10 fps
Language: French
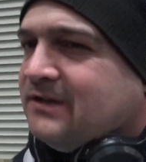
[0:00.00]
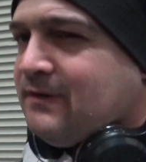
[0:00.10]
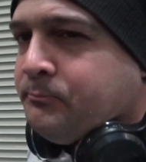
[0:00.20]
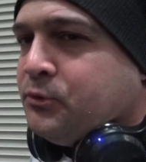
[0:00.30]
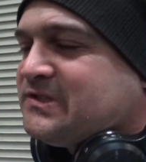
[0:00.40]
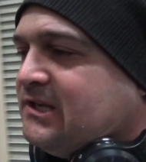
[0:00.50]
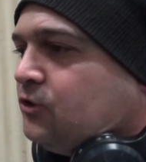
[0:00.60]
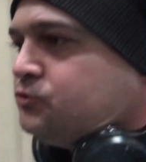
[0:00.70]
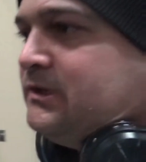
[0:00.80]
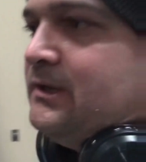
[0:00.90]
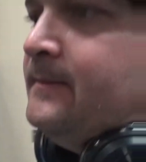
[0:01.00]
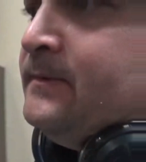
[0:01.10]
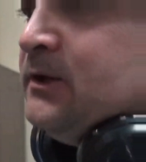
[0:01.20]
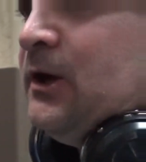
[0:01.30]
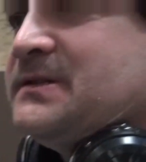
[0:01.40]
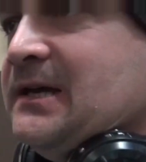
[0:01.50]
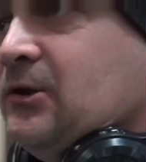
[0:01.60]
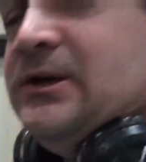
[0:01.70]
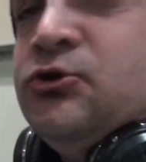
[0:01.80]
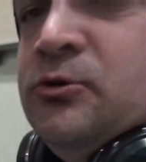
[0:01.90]
qui va pucer l'enduit, comme ça
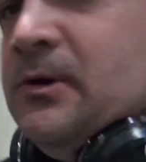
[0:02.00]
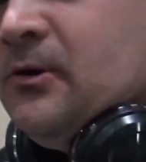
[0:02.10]
dans les tubes,